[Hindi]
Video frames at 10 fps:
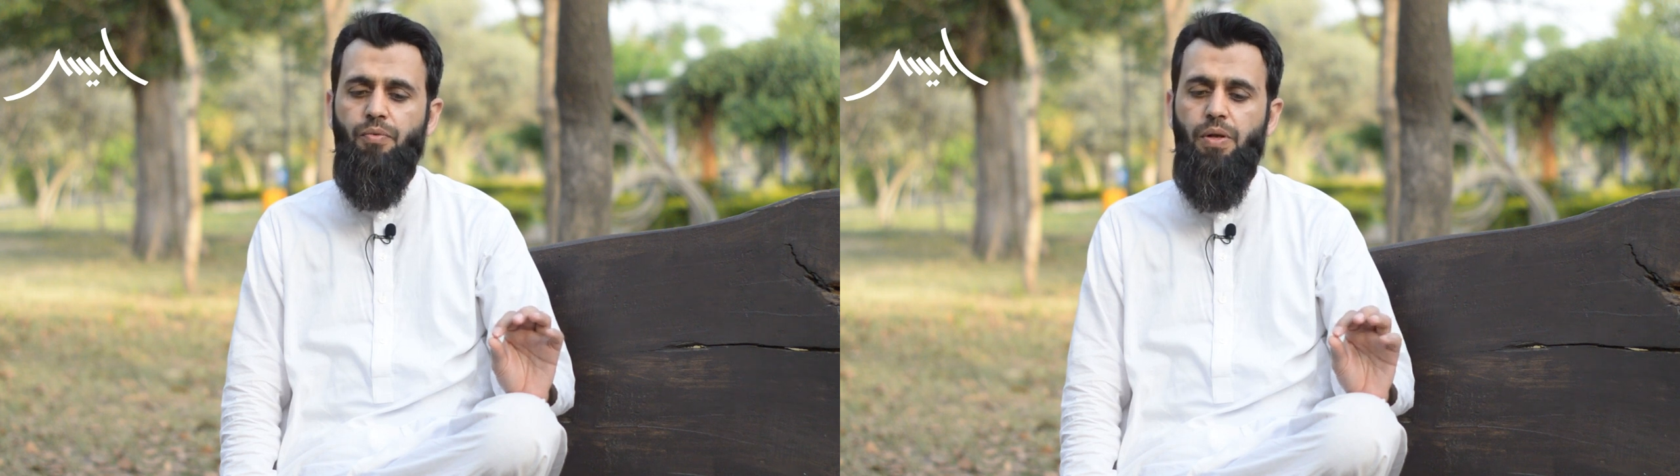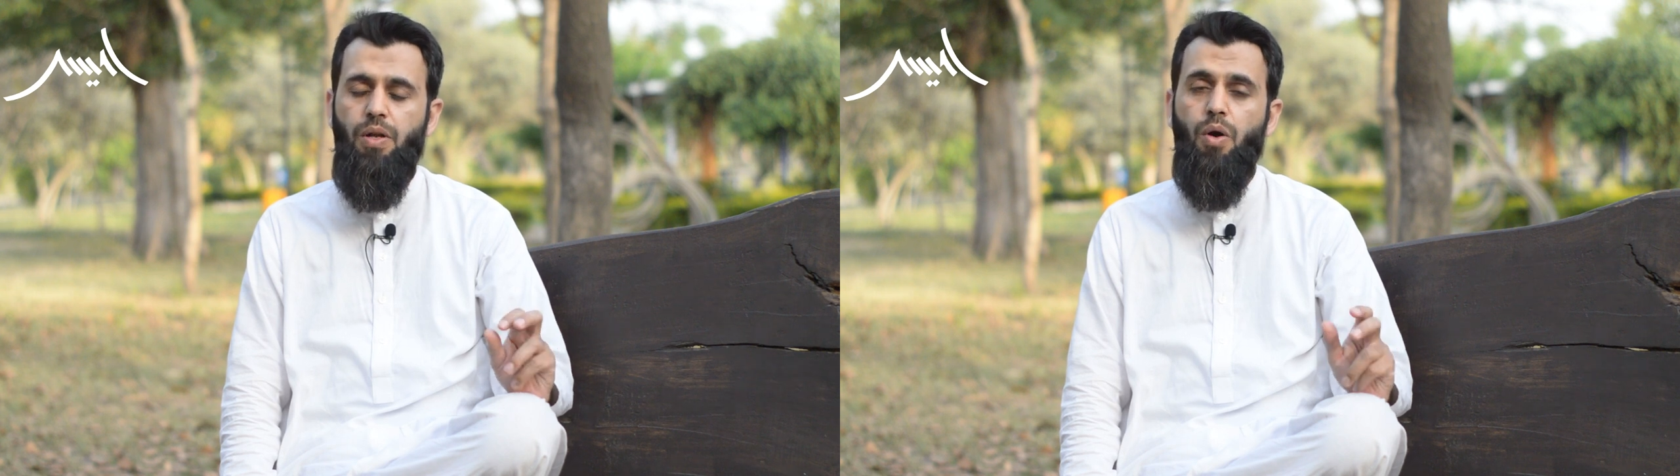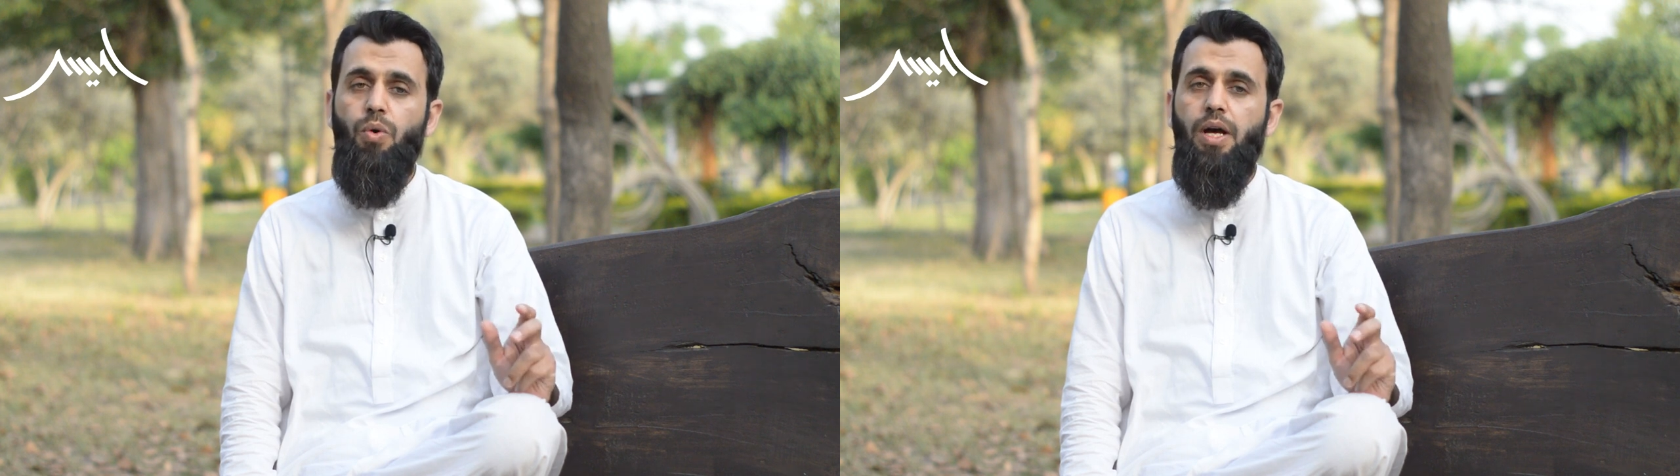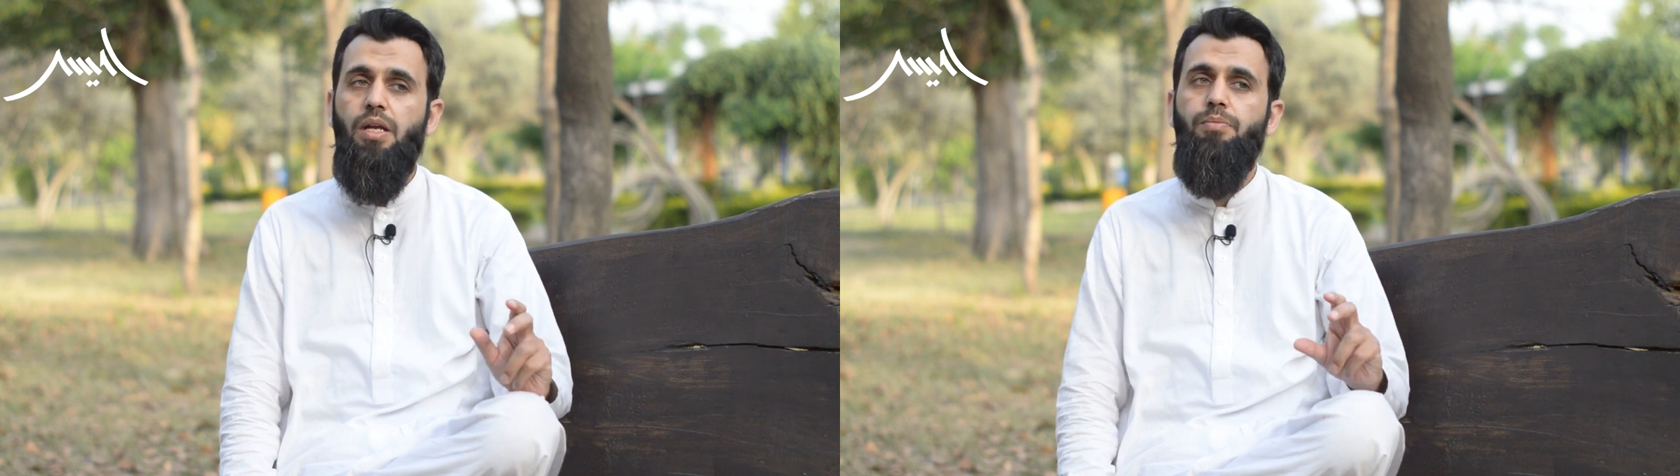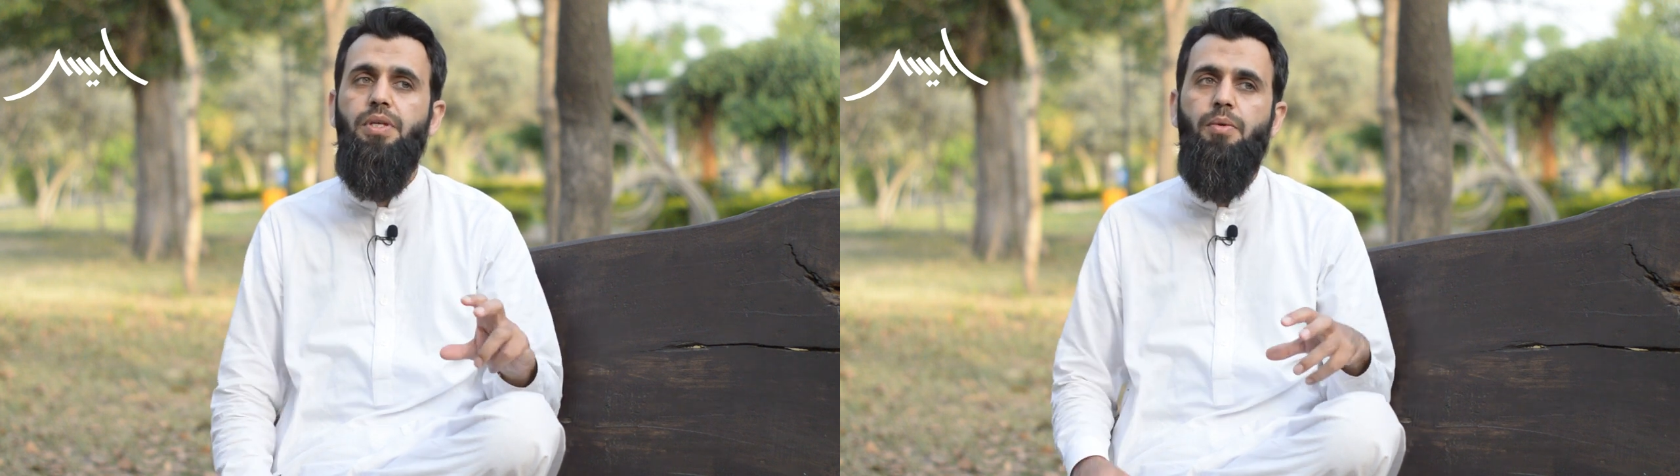
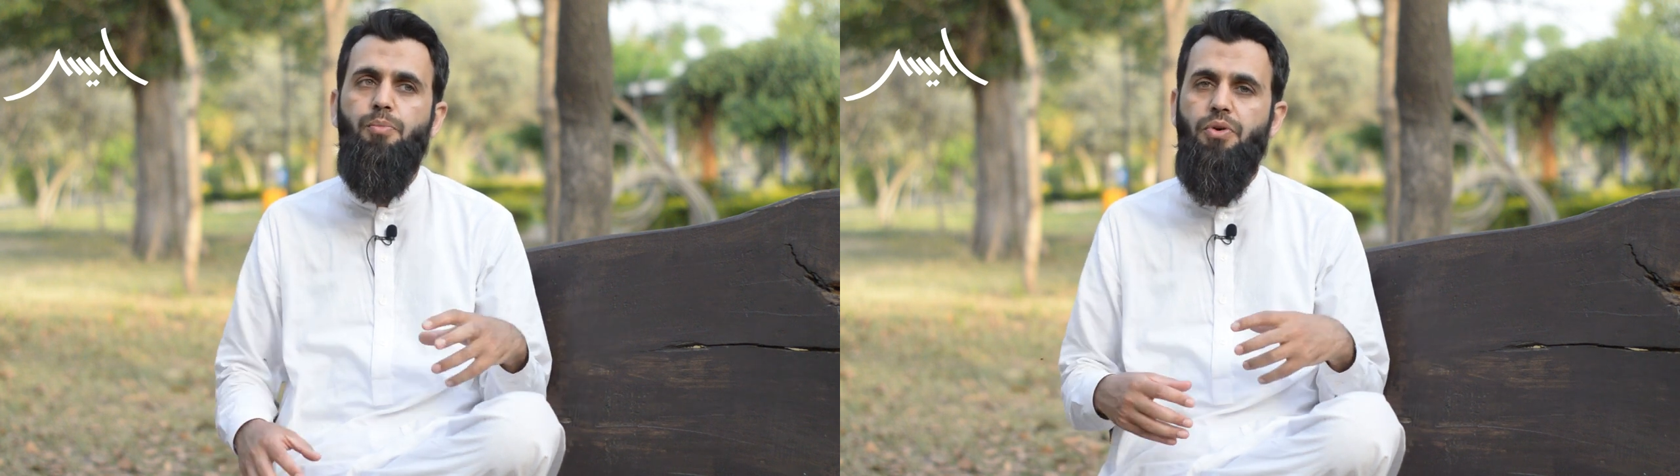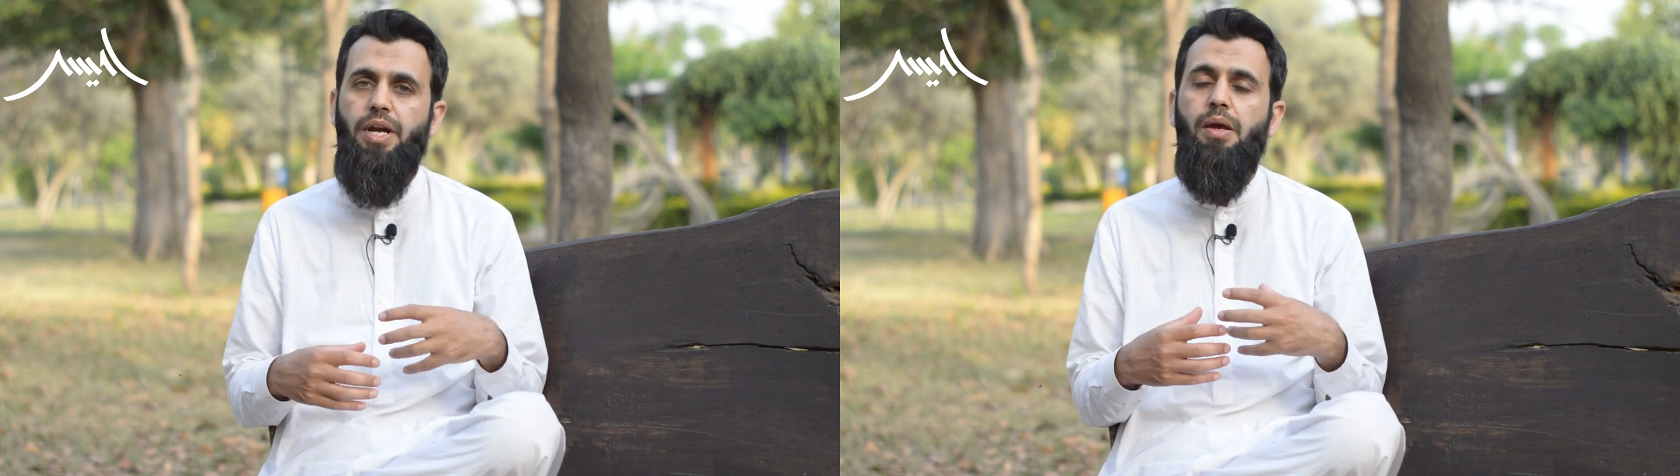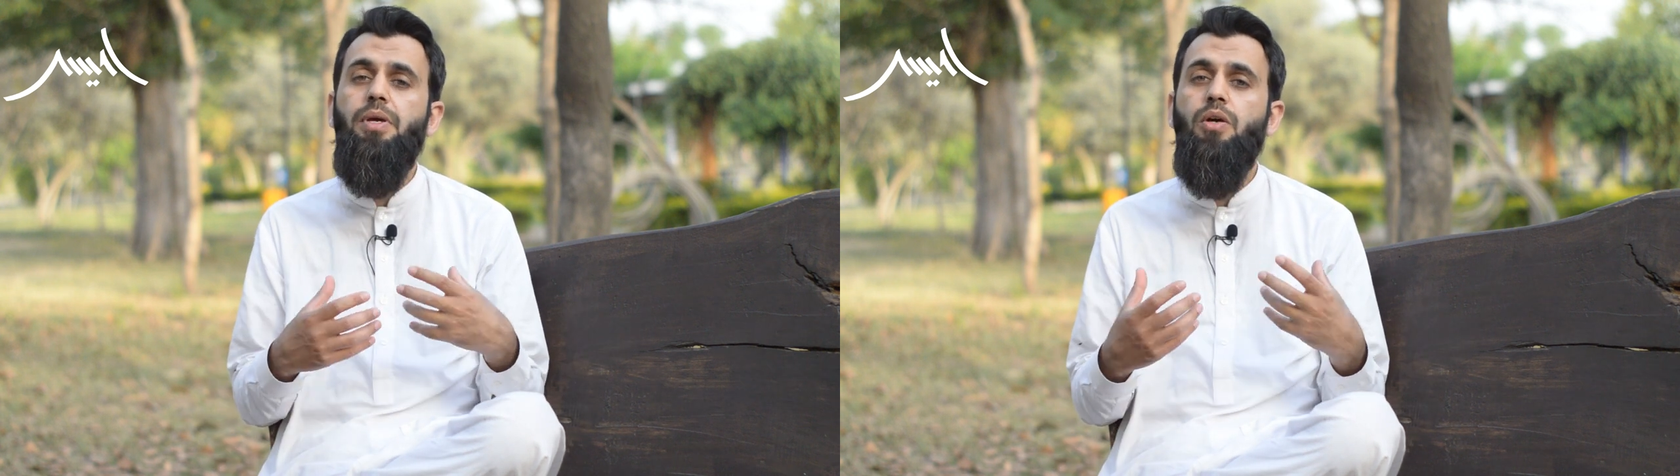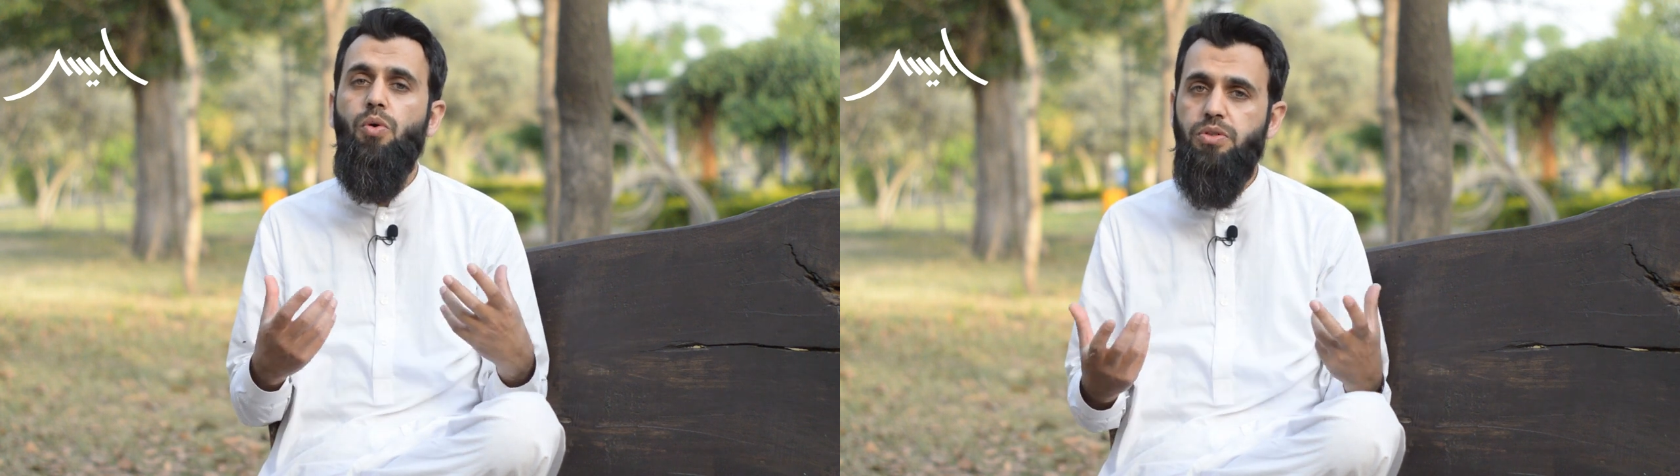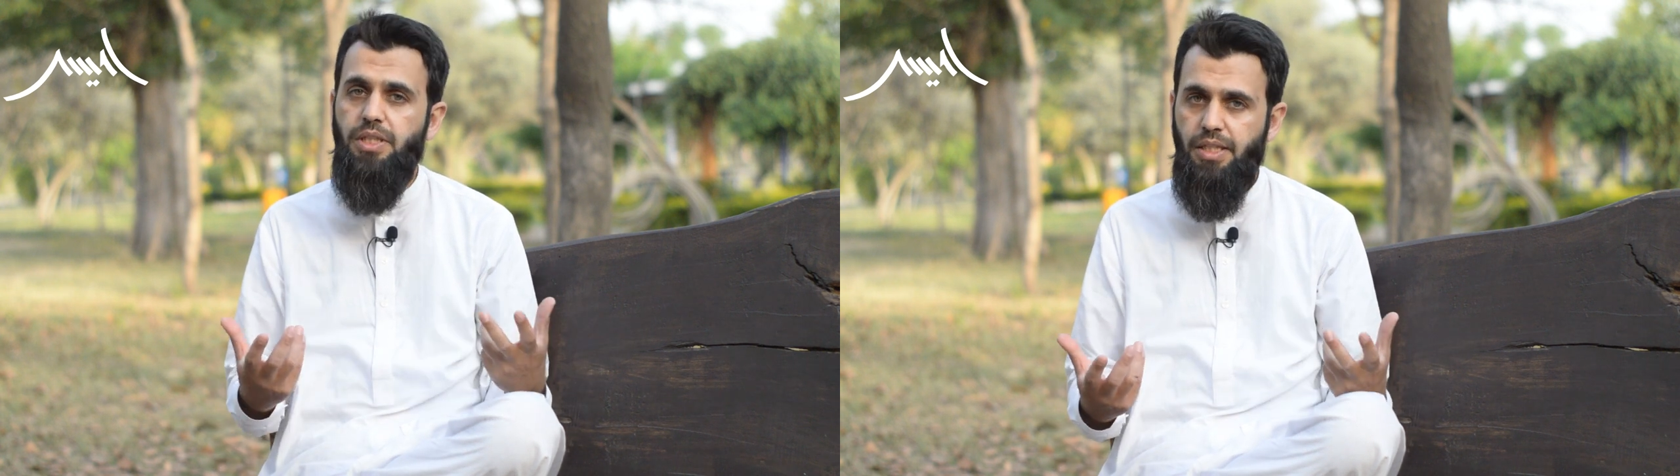वल्लम ये प्रोग्रामिंग
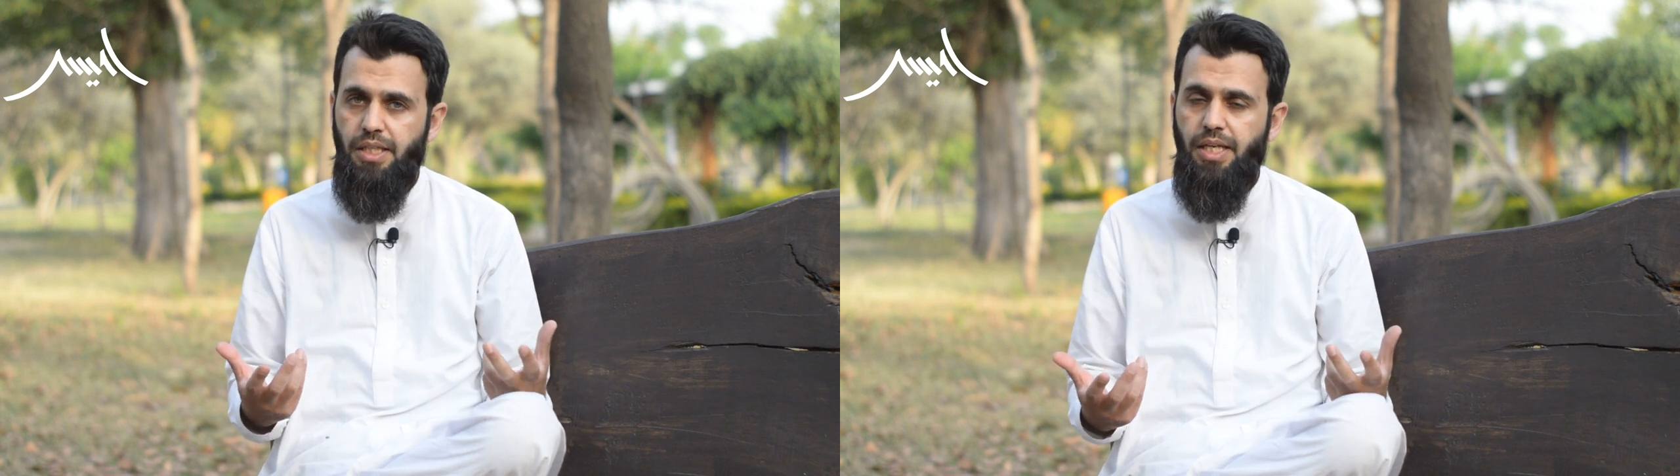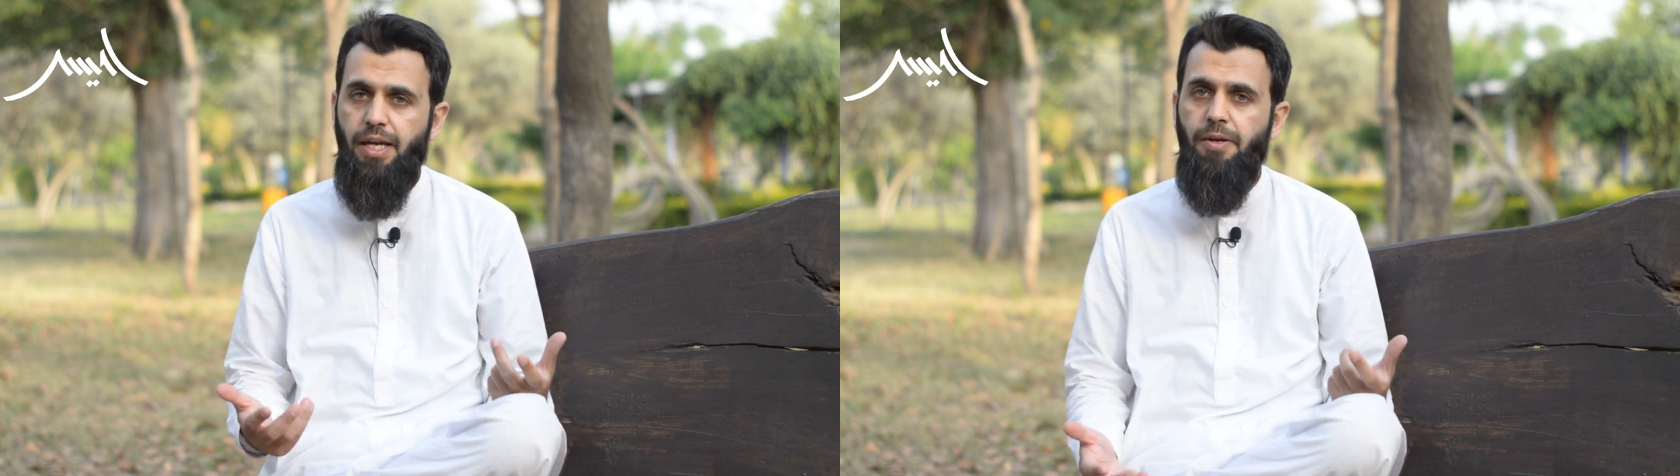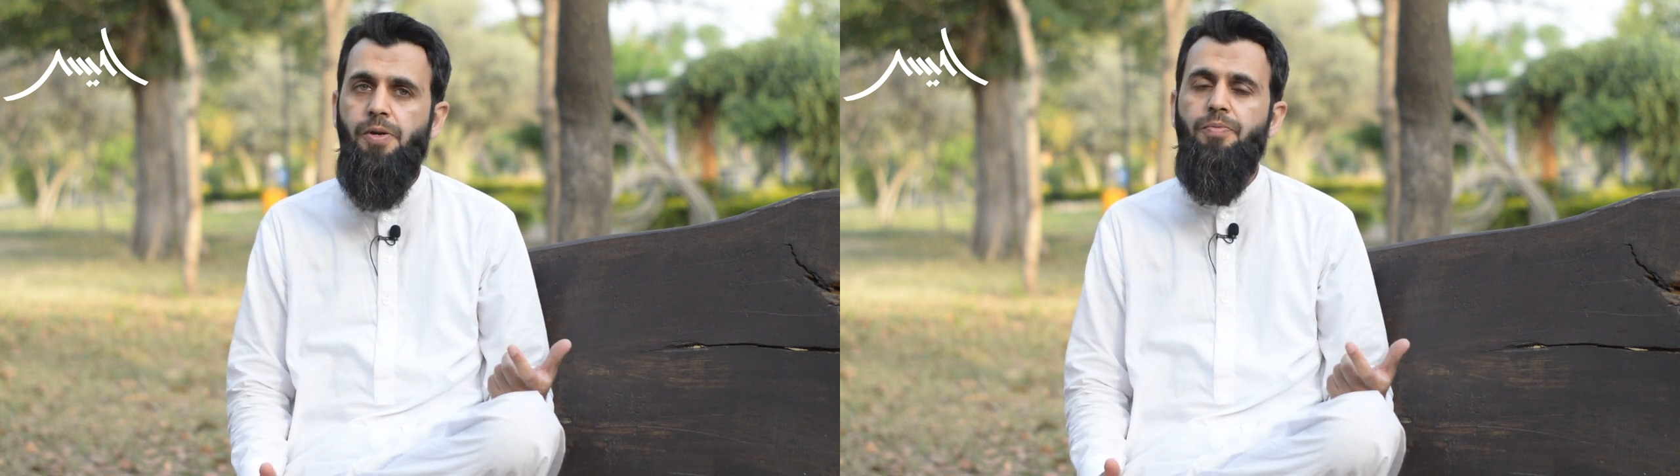हो सकती है